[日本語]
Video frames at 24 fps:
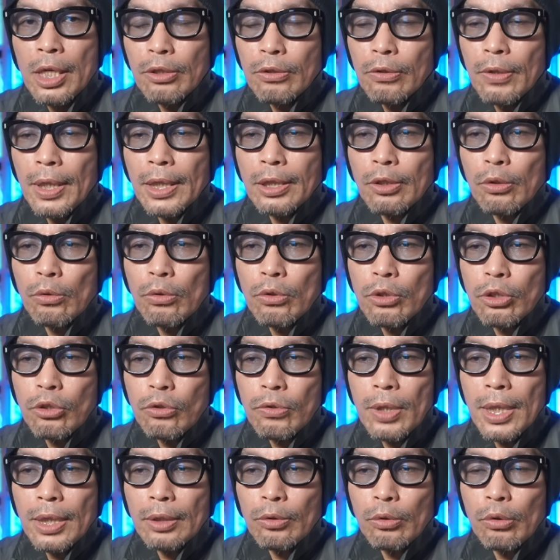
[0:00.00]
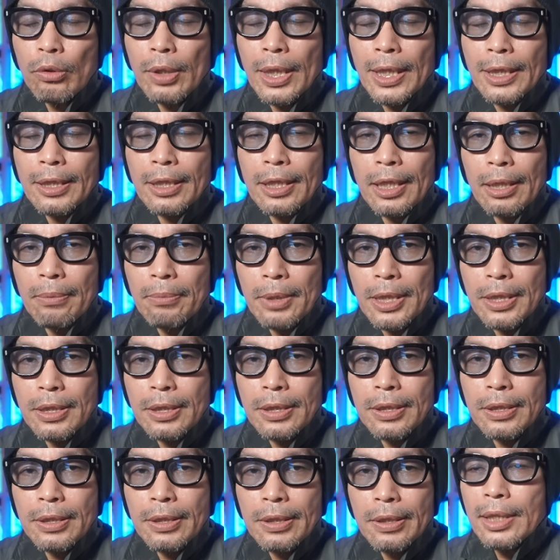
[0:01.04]
クワトロ主演となっていま
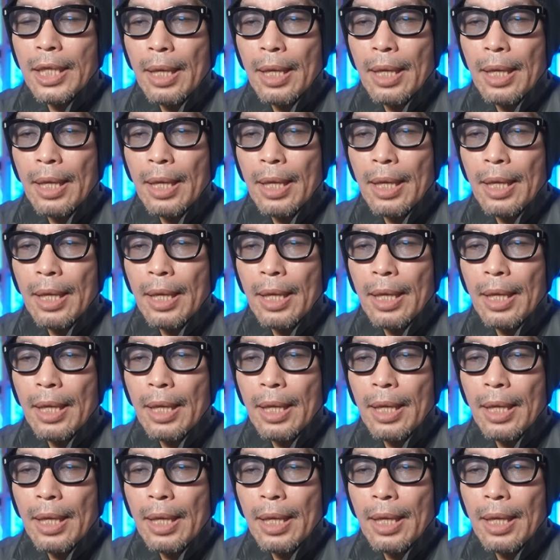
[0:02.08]
す。